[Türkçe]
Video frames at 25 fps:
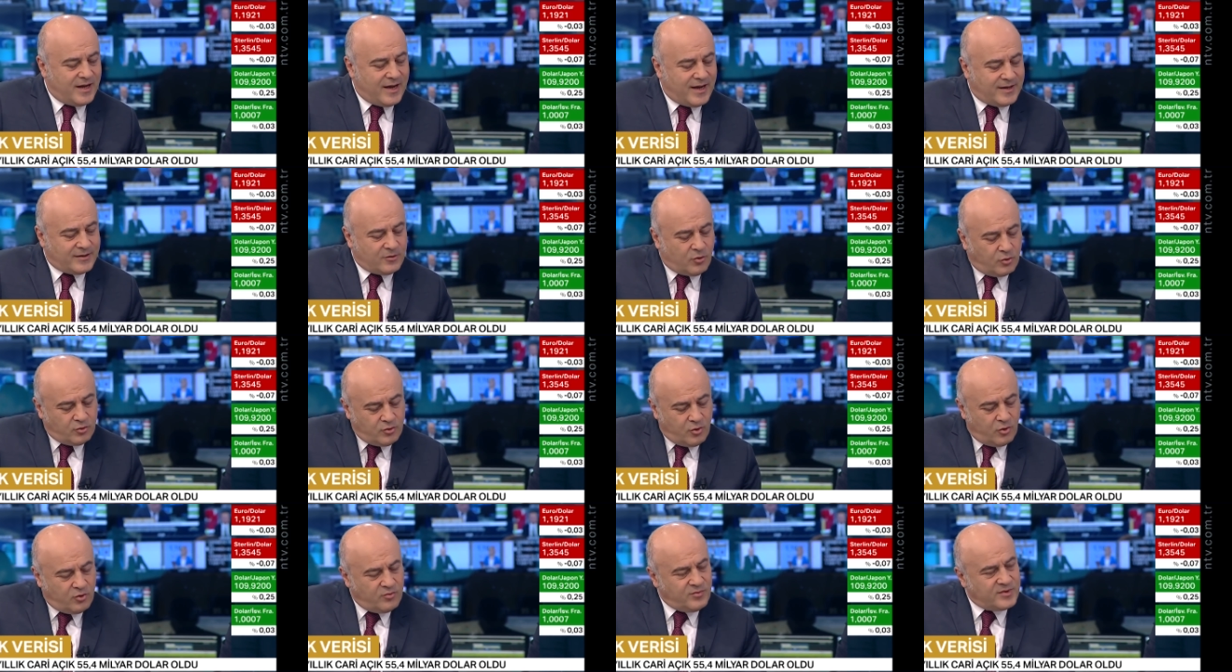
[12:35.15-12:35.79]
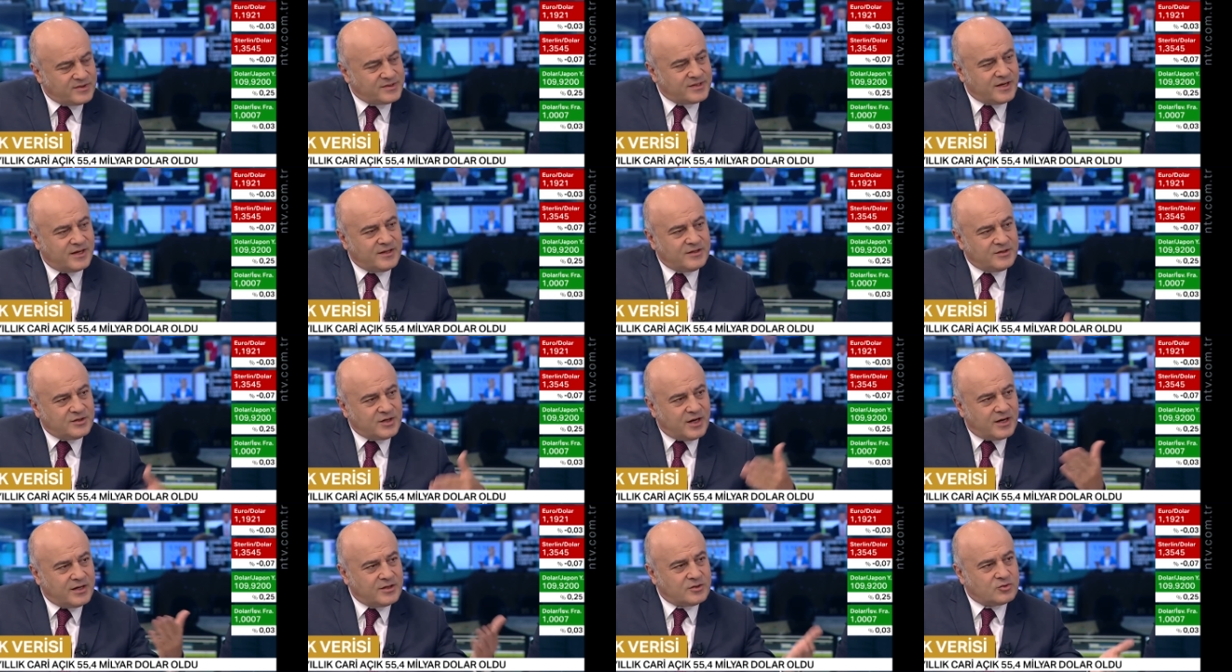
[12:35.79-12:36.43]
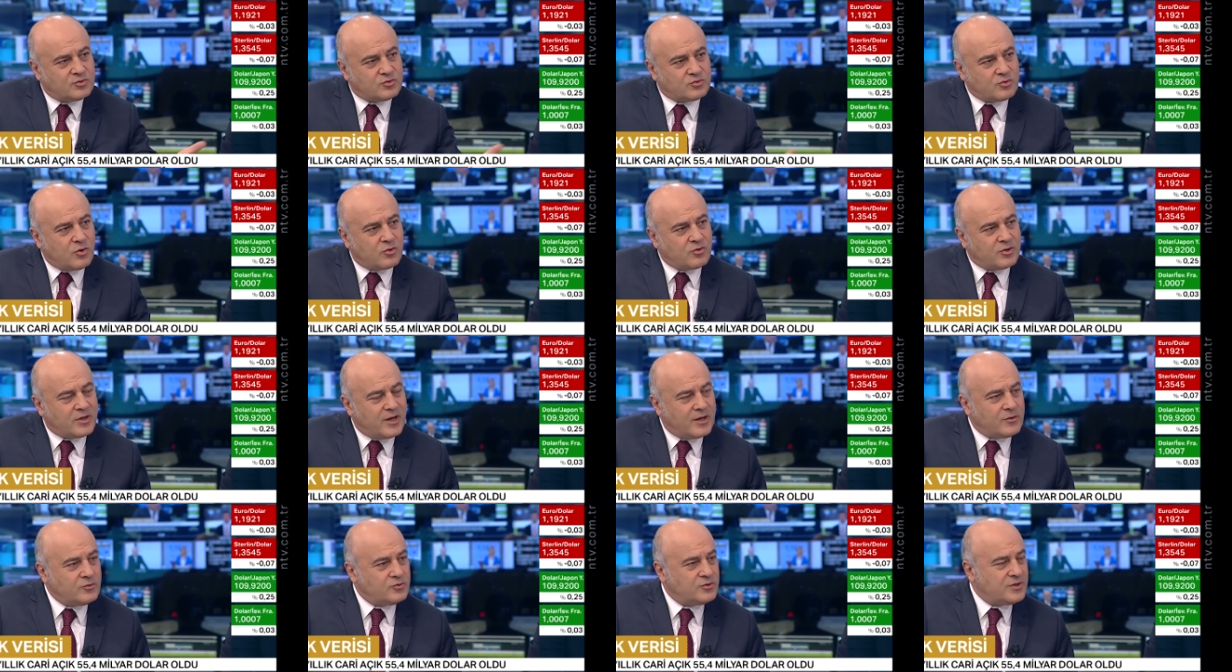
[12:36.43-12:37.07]
Yani o da olmasaydı cari açık
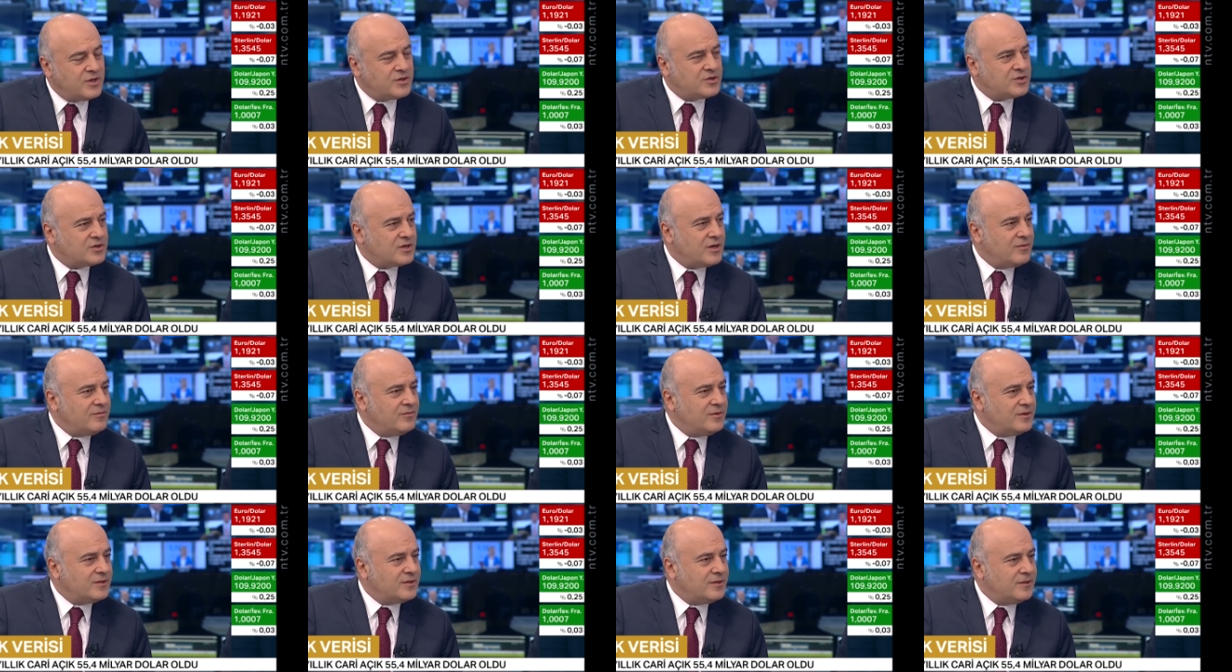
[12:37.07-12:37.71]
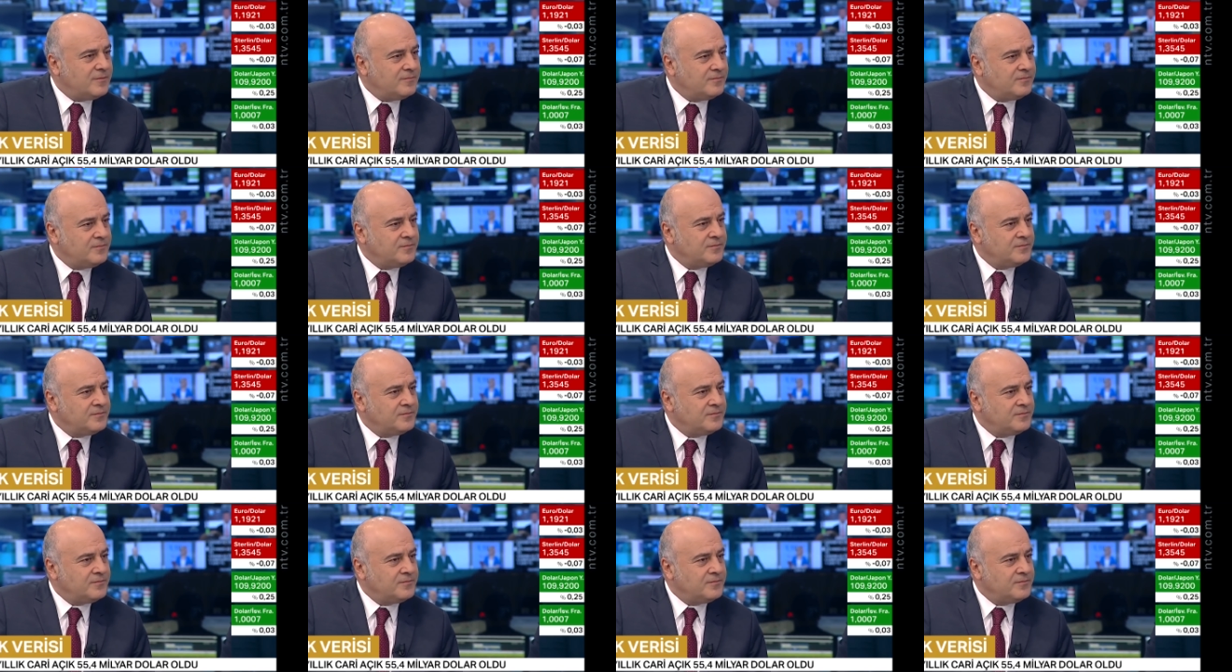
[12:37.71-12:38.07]
çok daha yüksek çıkabilirdi. Hı